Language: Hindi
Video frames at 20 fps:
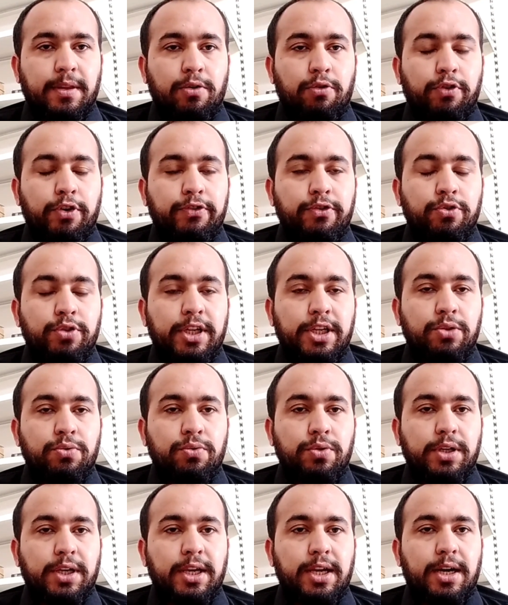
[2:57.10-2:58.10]
ओवरव्यू दे
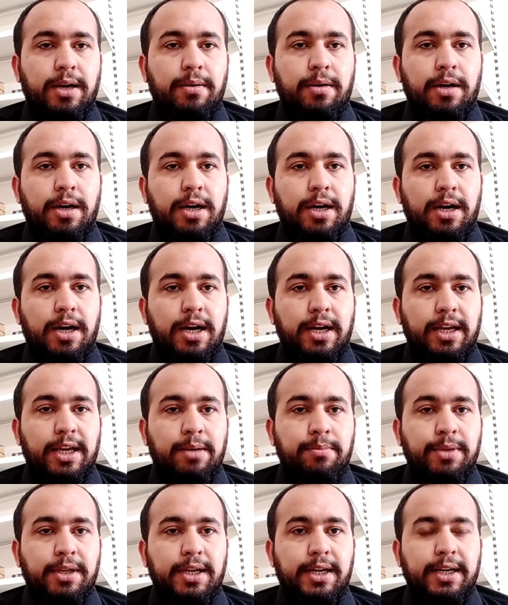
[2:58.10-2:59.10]
दूँ कि आ, आ, आगे
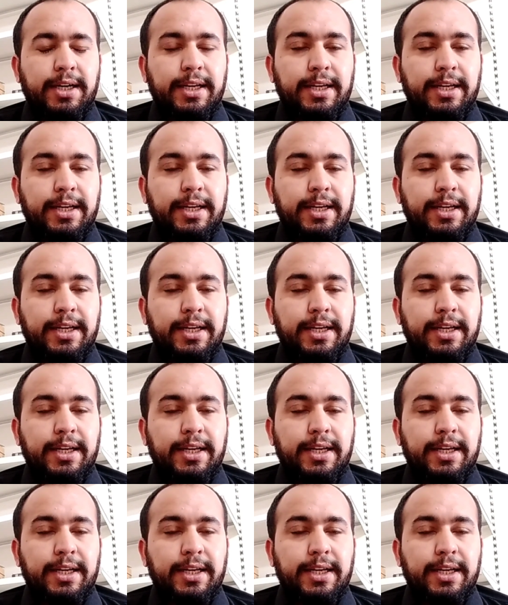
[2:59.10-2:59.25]
हम क्या